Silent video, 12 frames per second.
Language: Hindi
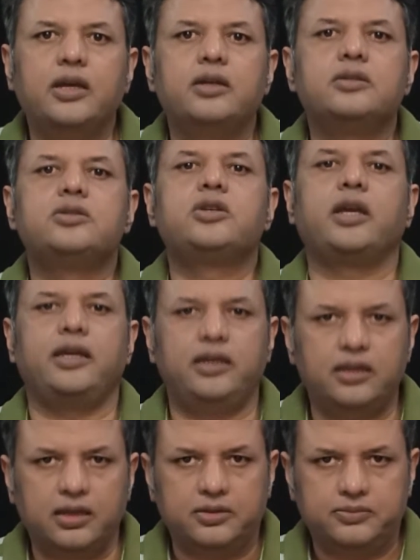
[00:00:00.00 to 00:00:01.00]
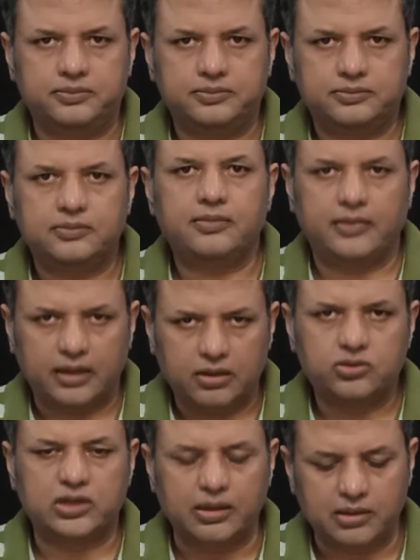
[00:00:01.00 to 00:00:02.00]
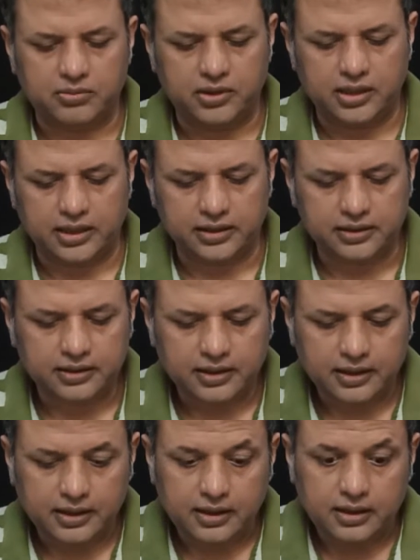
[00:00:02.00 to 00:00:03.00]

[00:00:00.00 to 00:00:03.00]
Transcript: ये शहीद हैं उसामा बिन लादेन